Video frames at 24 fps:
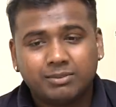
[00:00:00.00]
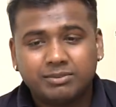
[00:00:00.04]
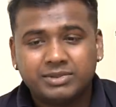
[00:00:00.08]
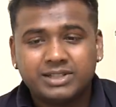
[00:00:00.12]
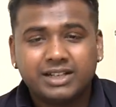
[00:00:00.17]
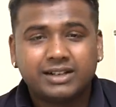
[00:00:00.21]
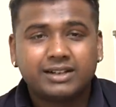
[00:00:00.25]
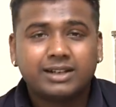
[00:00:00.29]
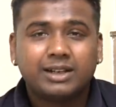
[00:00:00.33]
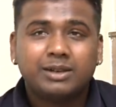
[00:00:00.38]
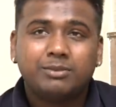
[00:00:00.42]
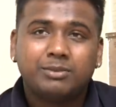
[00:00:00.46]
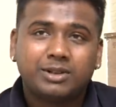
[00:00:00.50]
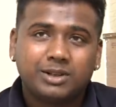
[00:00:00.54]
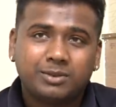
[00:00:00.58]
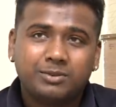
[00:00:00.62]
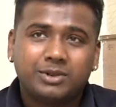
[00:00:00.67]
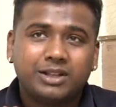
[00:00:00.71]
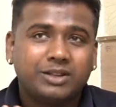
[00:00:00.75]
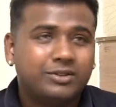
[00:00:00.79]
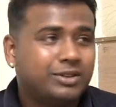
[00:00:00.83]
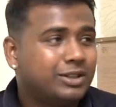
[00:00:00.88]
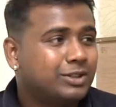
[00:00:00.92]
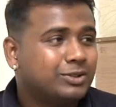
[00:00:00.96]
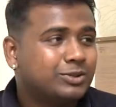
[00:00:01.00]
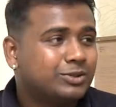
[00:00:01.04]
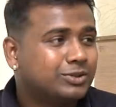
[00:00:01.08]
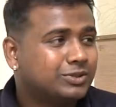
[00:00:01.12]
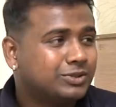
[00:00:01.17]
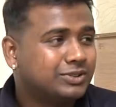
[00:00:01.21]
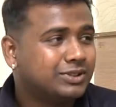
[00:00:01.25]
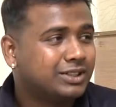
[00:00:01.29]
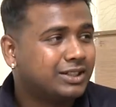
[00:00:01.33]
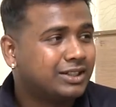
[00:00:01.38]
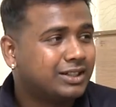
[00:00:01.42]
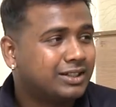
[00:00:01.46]
జనరల్లీ మనం టీవీలో
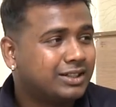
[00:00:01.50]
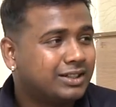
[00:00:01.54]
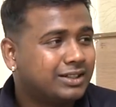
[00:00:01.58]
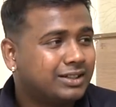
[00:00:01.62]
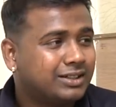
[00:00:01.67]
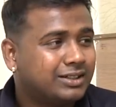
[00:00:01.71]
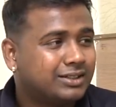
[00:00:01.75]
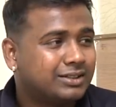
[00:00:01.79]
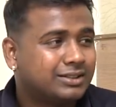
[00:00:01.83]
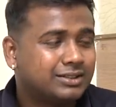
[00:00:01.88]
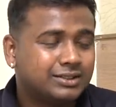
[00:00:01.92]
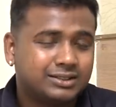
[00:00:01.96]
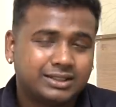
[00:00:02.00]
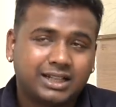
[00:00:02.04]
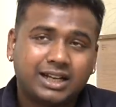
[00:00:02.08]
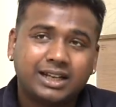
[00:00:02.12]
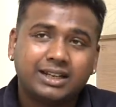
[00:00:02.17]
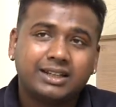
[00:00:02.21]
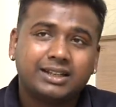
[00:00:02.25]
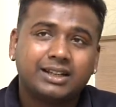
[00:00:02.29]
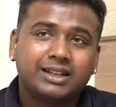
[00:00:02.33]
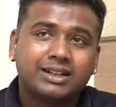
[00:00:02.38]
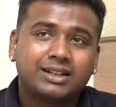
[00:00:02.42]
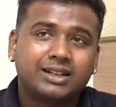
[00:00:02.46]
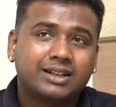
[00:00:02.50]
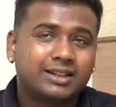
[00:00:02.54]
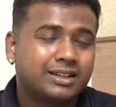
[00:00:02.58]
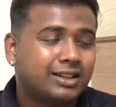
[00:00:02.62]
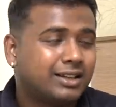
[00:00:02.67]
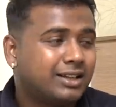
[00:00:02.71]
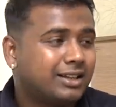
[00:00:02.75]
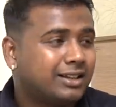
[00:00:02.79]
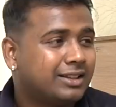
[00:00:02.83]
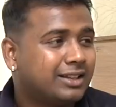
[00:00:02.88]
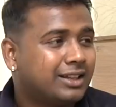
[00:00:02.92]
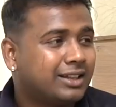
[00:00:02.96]
చూస్తుంటాం కదండి దానికి అక్కడ
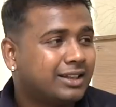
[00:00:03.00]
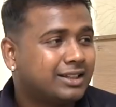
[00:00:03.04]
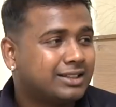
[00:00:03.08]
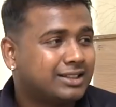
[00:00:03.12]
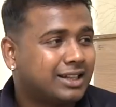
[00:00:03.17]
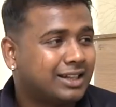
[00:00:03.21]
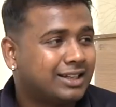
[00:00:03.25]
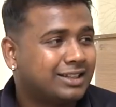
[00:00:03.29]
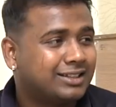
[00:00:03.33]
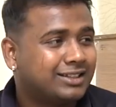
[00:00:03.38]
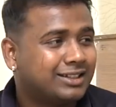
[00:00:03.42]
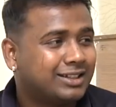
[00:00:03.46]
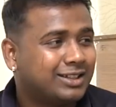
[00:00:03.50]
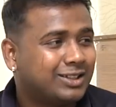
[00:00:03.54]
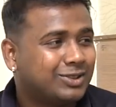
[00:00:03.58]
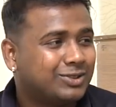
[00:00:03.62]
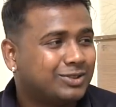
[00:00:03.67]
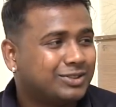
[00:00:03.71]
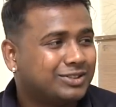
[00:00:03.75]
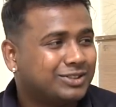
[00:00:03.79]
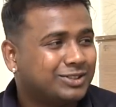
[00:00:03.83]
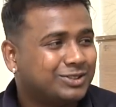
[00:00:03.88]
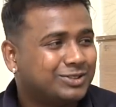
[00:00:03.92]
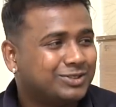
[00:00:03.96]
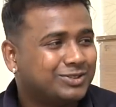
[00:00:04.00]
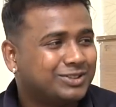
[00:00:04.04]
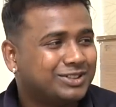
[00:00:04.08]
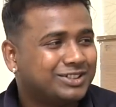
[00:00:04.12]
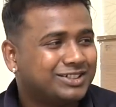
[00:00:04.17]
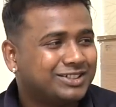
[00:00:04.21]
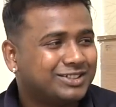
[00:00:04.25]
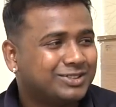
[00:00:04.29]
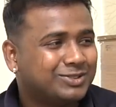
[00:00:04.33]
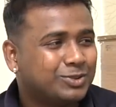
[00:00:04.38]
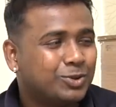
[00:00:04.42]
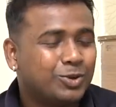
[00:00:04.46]
జరిగిన దానికి చాలా తేడా ఉంది
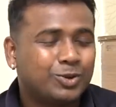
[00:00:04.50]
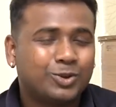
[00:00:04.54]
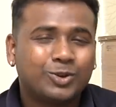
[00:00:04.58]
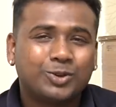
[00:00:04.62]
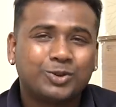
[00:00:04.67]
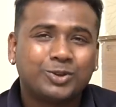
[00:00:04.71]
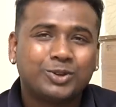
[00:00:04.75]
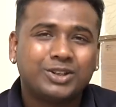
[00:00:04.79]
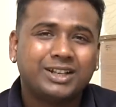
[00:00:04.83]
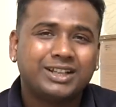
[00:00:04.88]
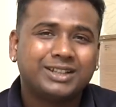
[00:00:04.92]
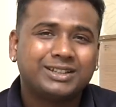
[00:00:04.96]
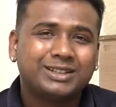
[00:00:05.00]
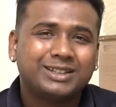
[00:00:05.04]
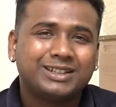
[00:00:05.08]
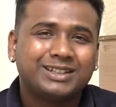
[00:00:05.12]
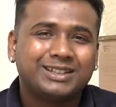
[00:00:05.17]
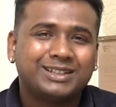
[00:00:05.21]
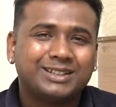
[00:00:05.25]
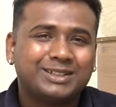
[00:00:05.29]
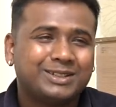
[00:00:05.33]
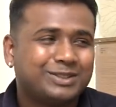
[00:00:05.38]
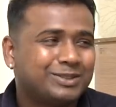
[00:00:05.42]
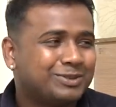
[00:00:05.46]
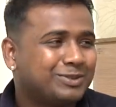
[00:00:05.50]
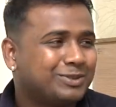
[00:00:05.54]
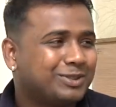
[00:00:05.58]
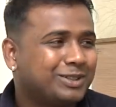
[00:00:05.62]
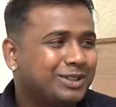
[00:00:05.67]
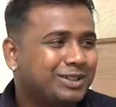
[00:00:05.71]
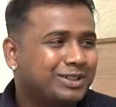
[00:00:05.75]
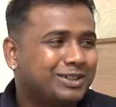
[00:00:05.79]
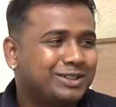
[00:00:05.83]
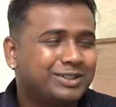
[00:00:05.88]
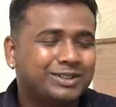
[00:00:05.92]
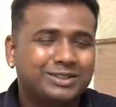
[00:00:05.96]
సిచ్యువేషన్ ఒక్కొక్కళ్ళు అయితే
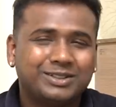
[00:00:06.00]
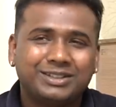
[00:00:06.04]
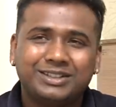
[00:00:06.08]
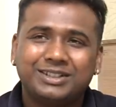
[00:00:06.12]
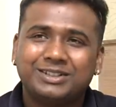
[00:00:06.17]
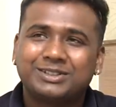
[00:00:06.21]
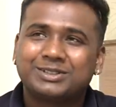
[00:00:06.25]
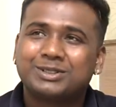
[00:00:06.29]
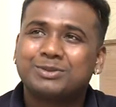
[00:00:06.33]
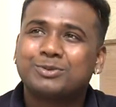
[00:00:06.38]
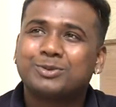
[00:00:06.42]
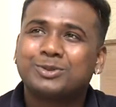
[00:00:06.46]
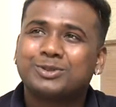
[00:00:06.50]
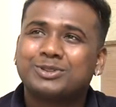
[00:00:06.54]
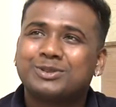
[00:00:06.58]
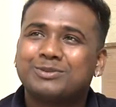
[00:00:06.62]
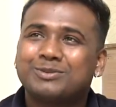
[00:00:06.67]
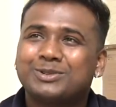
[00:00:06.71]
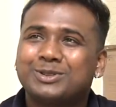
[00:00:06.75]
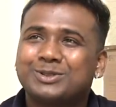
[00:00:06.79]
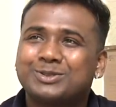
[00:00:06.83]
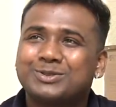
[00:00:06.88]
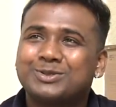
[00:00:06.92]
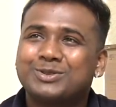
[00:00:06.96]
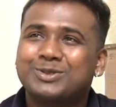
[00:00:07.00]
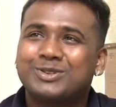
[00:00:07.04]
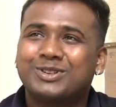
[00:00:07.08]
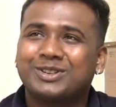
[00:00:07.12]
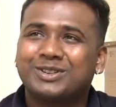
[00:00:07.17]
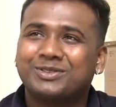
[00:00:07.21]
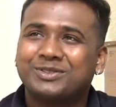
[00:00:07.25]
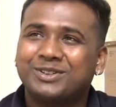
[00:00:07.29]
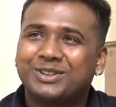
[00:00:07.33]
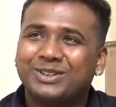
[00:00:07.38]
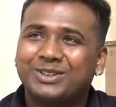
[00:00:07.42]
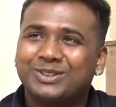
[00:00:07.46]
ఇష్టం కోసం
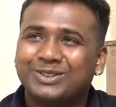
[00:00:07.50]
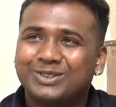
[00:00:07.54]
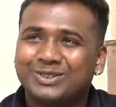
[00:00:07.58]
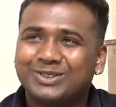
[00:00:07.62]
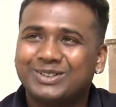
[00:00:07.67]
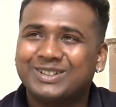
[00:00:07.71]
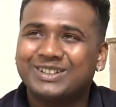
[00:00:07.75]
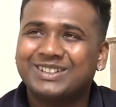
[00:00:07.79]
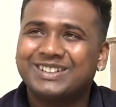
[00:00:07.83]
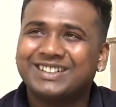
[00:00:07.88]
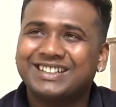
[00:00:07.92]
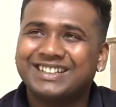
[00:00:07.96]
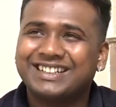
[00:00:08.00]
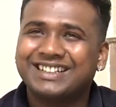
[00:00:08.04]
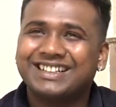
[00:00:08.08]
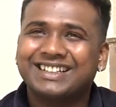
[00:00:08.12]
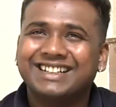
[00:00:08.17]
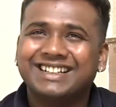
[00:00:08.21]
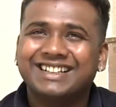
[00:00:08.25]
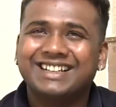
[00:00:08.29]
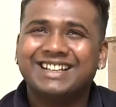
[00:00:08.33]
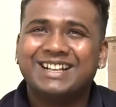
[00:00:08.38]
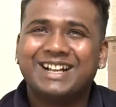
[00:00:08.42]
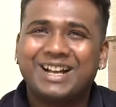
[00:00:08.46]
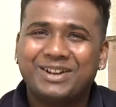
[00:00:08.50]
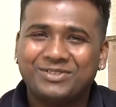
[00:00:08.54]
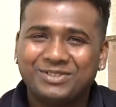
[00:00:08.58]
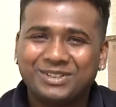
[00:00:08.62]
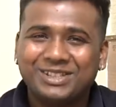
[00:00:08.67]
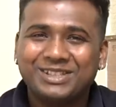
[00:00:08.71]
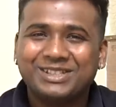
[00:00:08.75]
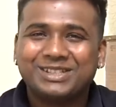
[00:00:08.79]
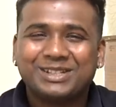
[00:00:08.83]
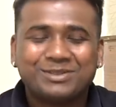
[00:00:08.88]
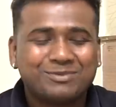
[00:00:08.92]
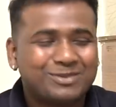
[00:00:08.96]
తీసుకుంటున్నారు వీడియోలు అవి
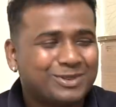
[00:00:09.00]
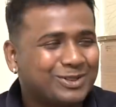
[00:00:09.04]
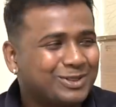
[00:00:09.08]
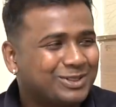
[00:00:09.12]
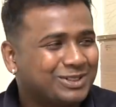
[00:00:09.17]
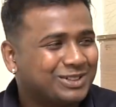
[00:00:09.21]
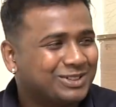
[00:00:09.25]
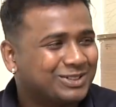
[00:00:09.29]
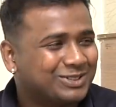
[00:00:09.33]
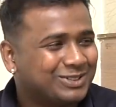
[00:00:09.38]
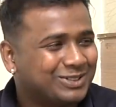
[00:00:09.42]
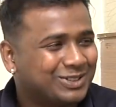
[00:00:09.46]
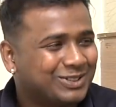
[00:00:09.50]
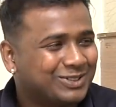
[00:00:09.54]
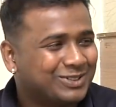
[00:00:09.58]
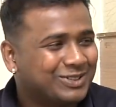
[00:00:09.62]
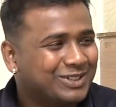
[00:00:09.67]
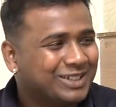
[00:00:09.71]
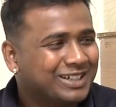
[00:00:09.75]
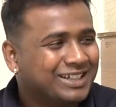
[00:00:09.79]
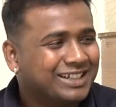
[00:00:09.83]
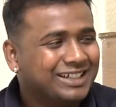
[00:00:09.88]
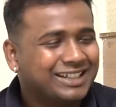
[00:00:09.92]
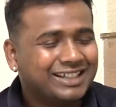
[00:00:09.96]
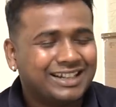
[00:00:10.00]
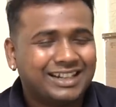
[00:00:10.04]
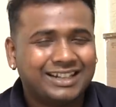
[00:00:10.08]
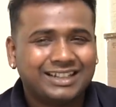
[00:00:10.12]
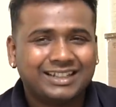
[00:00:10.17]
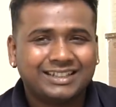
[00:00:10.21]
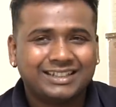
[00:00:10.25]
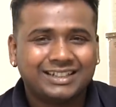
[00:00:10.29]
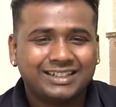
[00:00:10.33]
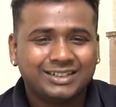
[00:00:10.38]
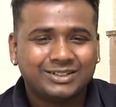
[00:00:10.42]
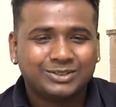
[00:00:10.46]
తీసి అప్లోడ్ చేస్తున్నారు అంటే
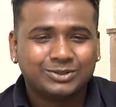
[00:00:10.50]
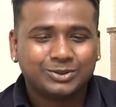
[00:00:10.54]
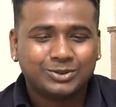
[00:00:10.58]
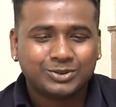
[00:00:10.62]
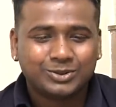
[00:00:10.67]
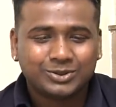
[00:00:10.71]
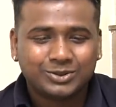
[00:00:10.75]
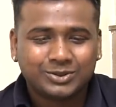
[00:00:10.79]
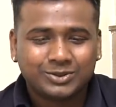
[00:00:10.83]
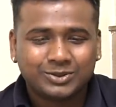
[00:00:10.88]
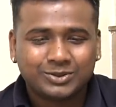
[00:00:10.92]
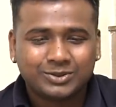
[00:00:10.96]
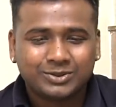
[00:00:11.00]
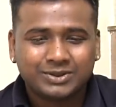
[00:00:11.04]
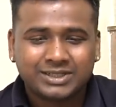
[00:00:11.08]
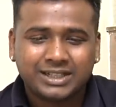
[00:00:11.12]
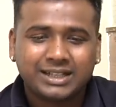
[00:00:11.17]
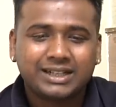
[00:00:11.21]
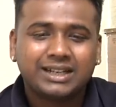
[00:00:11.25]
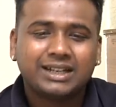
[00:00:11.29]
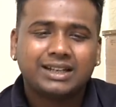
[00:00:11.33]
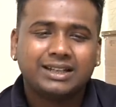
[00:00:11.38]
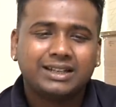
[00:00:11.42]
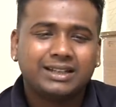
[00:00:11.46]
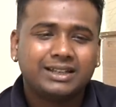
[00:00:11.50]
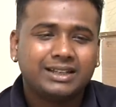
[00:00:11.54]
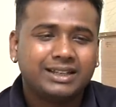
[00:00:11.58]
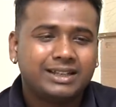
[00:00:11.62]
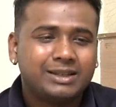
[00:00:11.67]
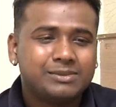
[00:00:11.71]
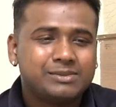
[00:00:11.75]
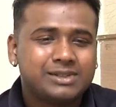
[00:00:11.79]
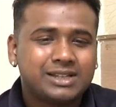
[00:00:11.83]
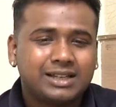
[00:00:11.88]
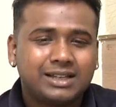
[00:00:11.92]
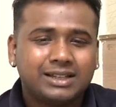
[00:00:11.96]
దెర్ ఈజ్ నో జనరల్లీ
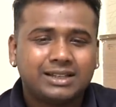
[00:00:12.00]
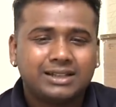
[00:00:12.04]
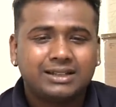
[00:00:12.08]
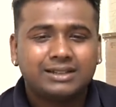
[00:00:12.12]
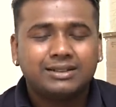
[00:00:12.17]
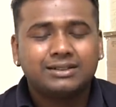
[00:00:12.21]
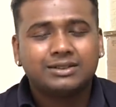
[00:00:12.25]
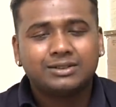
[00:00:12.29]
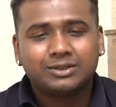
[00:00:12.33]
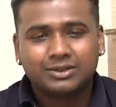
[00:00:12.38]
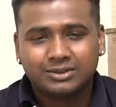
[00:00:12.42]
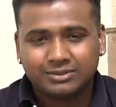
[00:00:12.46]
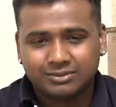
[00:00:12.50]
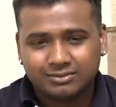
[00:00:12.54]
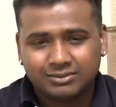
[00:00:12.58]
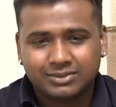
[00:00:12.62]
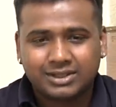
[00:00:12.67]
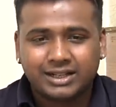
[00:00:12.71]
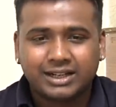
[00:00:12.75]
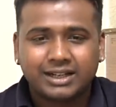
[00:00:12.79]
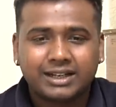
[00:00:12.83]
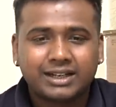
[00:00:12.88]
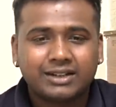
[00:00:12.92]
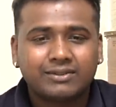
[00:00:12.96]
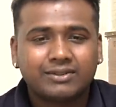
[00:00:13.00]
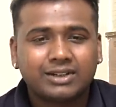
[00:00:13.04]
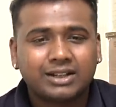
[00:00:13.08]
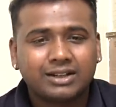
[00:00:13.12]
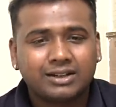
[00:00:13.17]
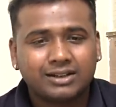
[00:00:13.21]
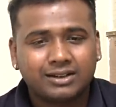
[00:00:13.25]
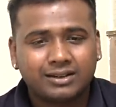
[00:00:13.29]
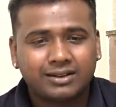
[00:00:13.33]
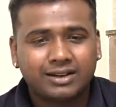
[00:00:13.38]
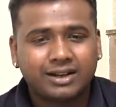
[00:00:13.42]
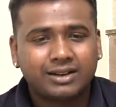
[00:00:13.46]
ఏం చేయాలి డ్రంక్ ఏం
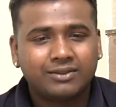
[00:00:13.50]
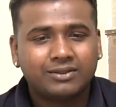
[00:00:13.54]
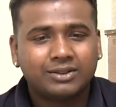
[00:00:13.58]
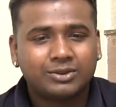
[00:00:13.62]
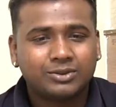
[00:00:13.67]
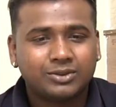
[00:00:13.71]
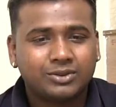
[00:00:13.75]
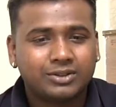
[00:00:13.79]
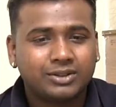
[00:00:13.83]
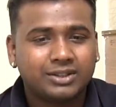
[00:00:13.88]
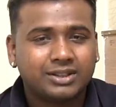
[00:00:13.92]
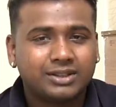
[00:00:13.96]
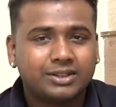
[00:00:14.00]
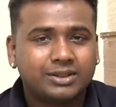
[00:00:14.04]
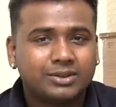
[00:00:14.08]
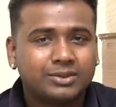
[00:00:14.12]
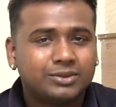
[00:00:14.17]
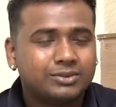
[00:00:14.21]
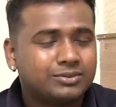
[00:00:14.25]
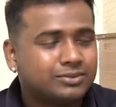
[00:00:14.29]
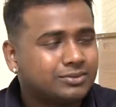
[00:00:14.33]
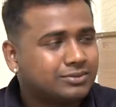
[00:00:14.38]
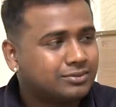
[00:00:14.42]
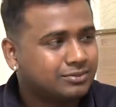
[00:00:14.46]
డ్రైవ్లో దొరికినాడు